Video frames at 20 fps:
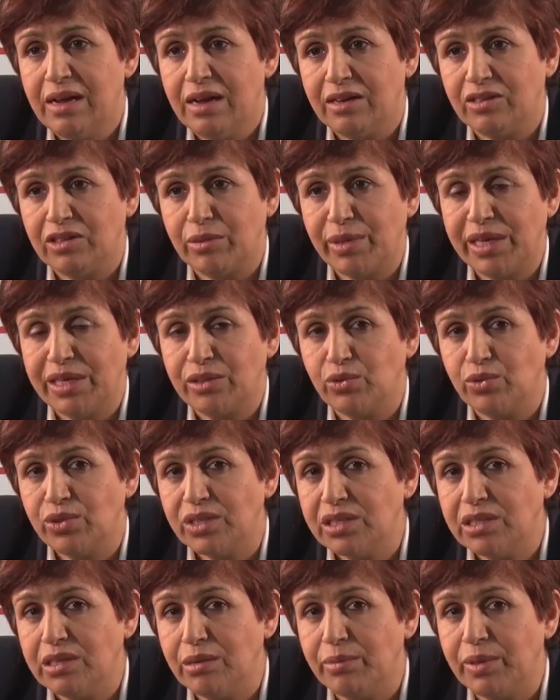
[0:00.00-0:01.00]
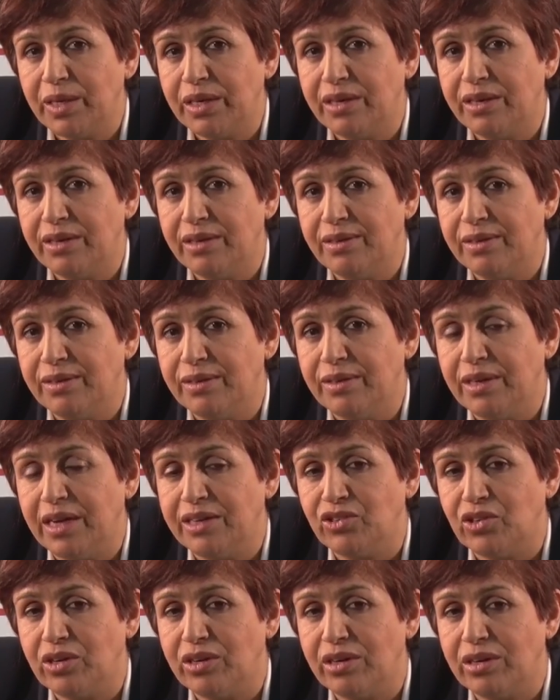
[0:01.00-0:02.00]
الجمعيه التونسيه من آه،
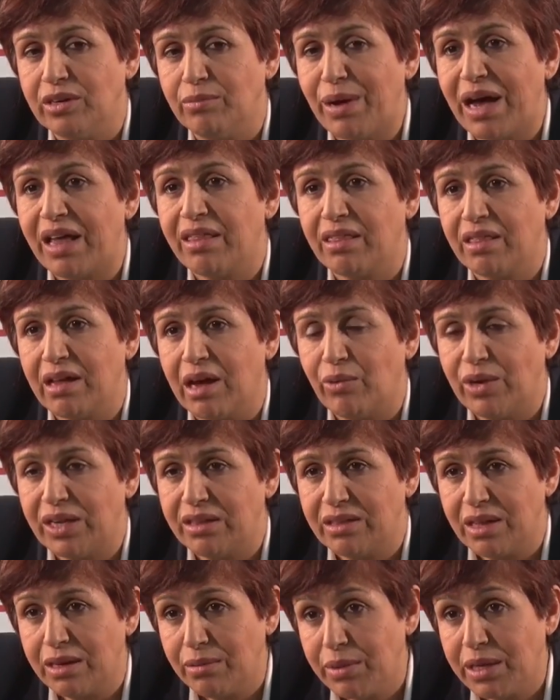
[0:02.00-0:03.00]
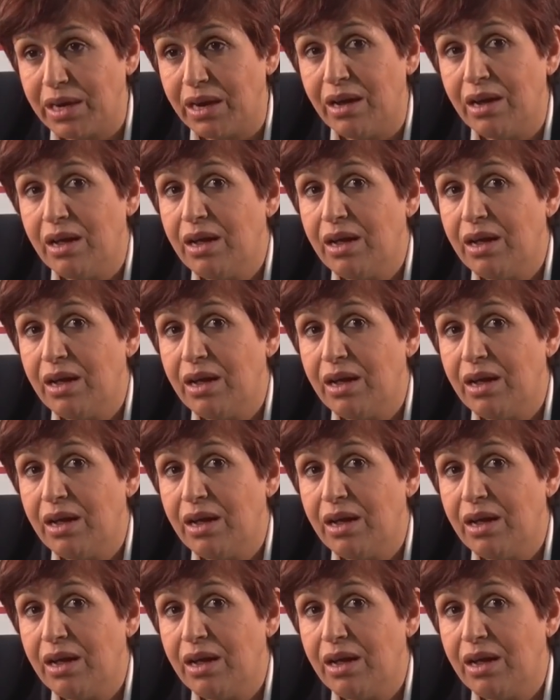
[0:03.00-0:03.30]
اجل البحث حول التنميه